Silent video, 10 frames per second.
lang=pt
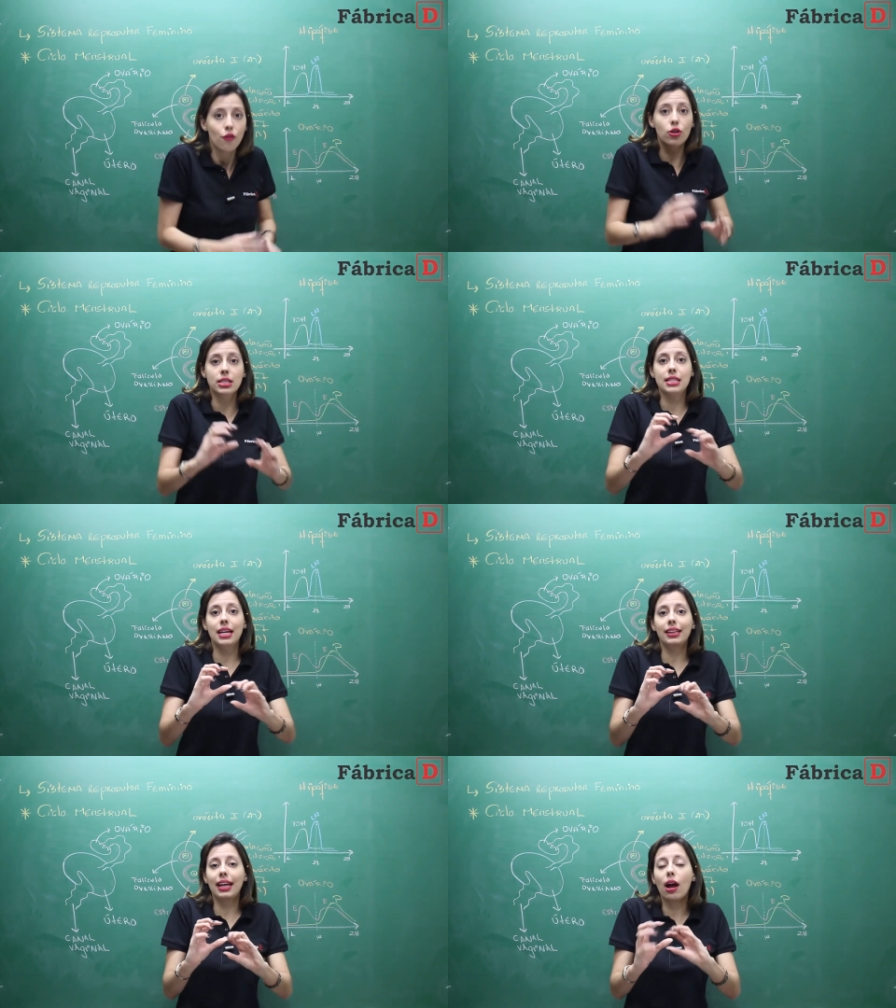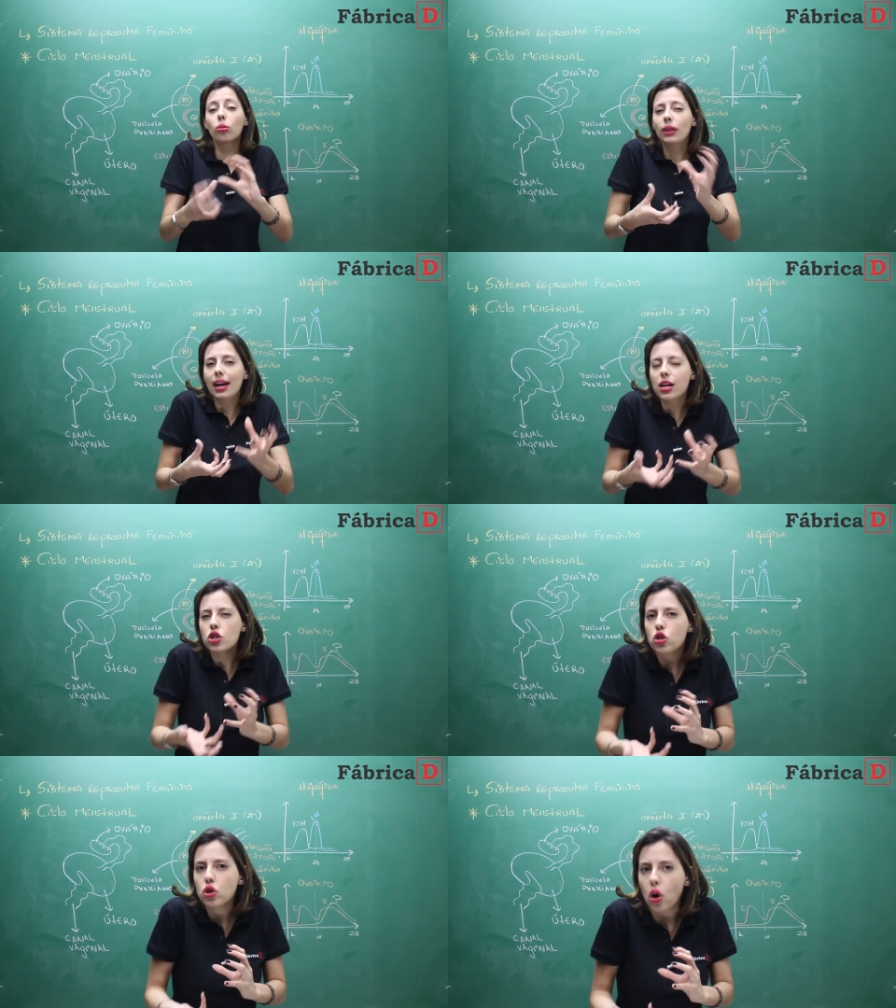você tem
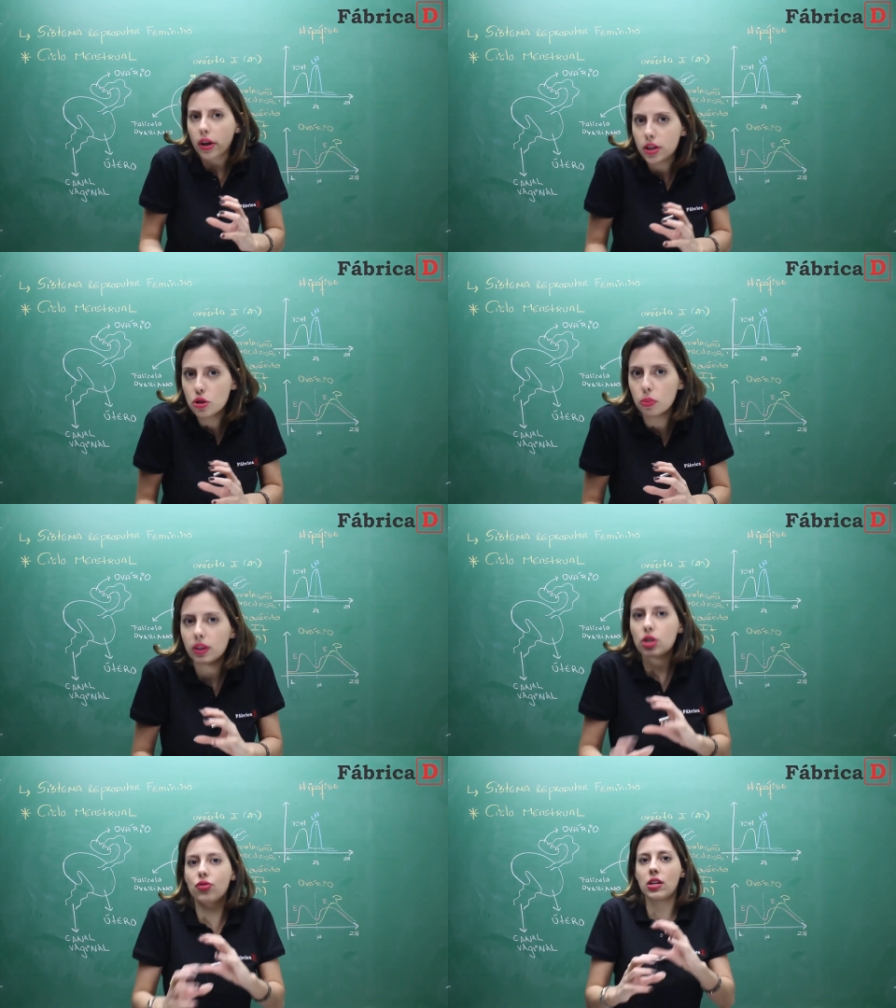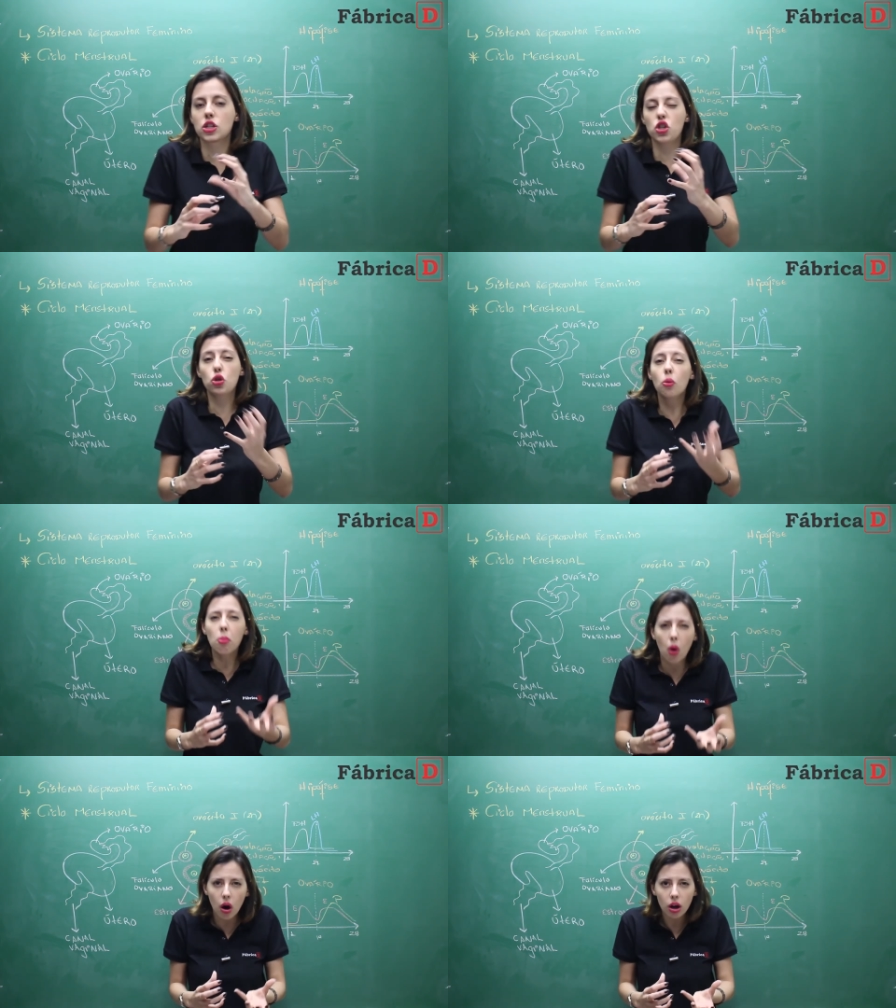alterações, muitas vezes, de
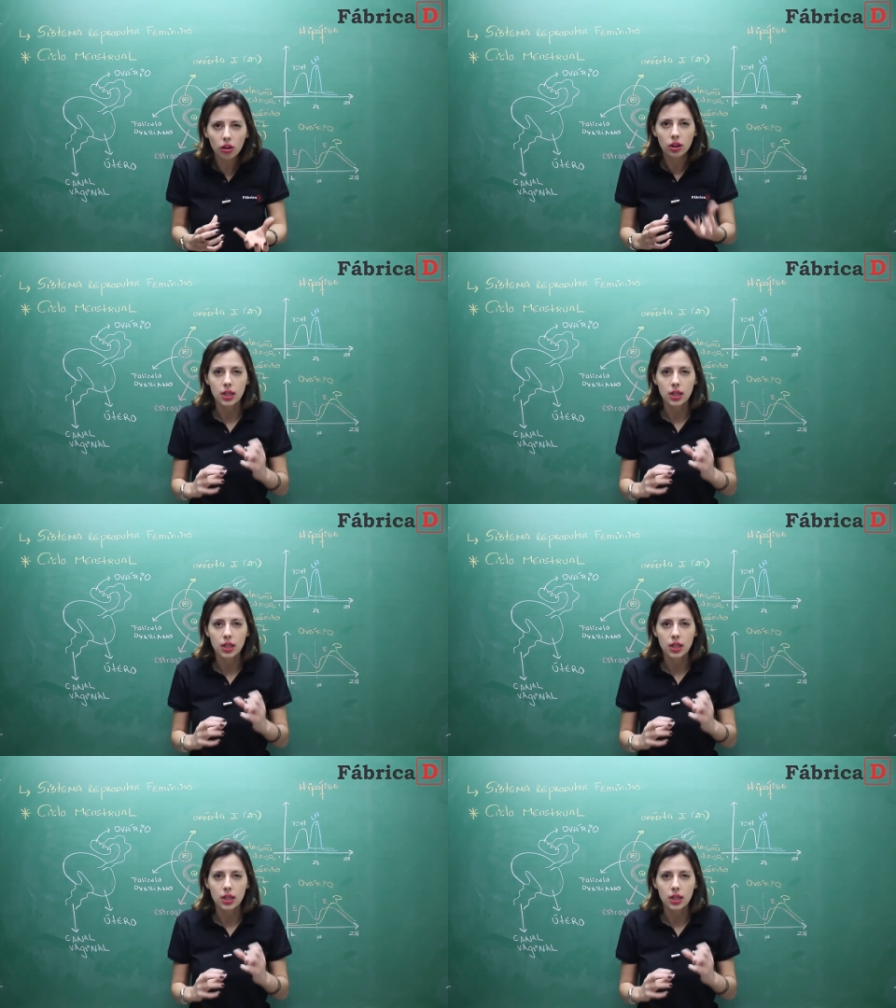humor.